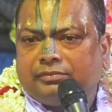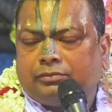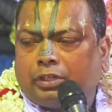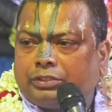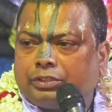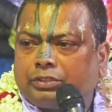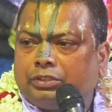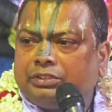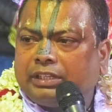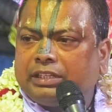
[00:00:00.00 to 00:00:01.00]

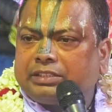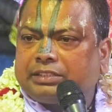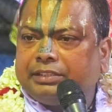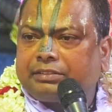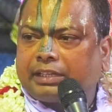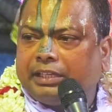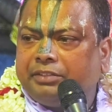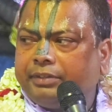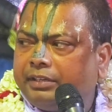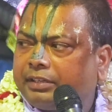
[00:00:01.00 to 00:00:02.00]
মহাজনগণ জানাচ্ছেন
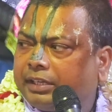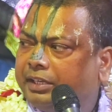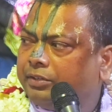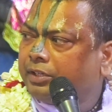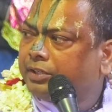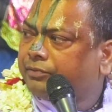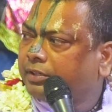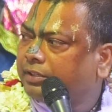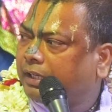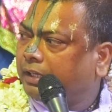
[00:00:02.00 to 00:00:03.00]
টাইম অ্যান্ড টাইড ওয়েট
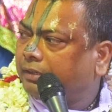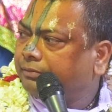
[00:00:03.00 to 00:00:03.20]
ফর নান